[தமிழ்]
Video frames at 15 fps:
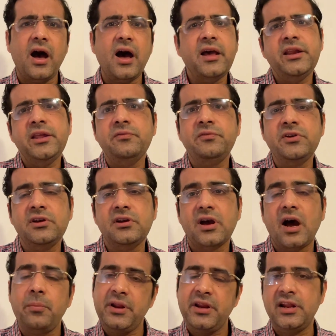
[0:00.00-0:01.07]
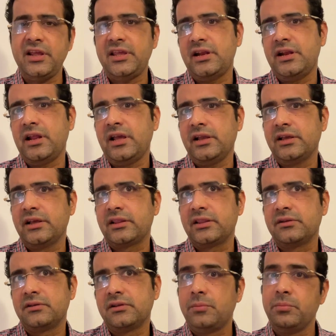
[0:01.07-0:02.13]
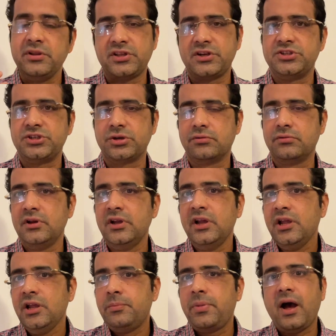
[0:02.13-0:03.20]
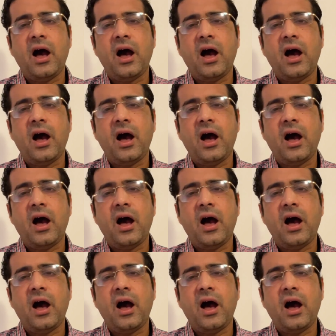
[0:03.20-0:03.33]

அறிவு அப்படின்னா என்னங்கிறத நம்ம தெரிஞ்சுக்கணும் இப்போ